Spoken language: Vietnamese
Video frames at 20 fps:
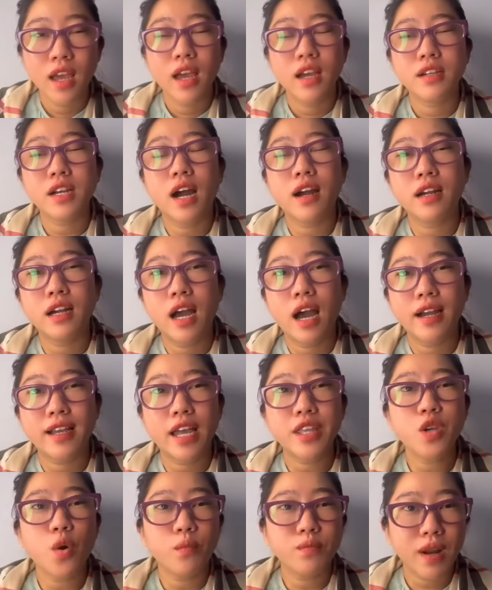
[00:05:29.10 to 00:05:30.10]
gần ờ,
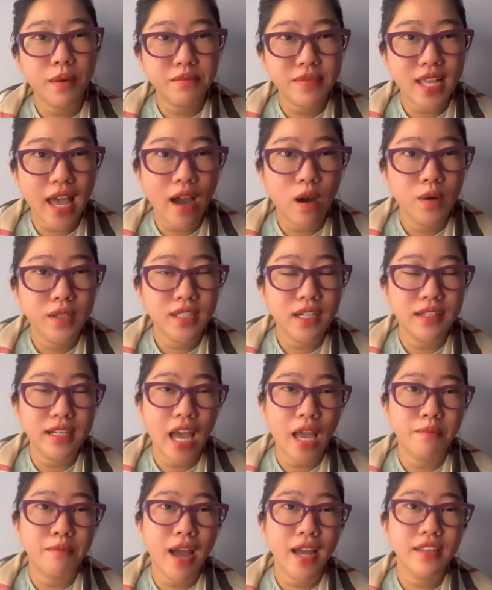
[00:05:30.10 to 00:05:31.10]
cả chục năm sau từ
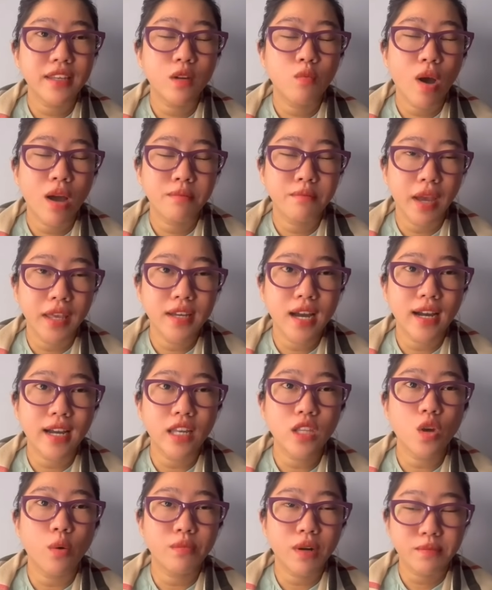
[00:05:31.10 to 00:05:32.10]
ngày má chị qua bên mỹ gần cả
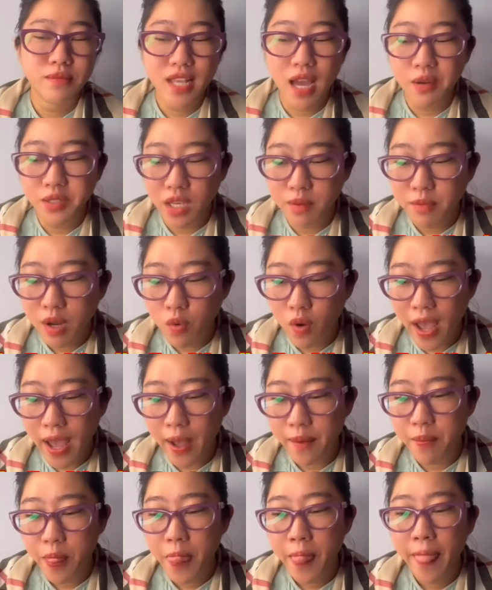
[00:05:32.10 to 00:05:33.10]
chục năm sau chị mới qua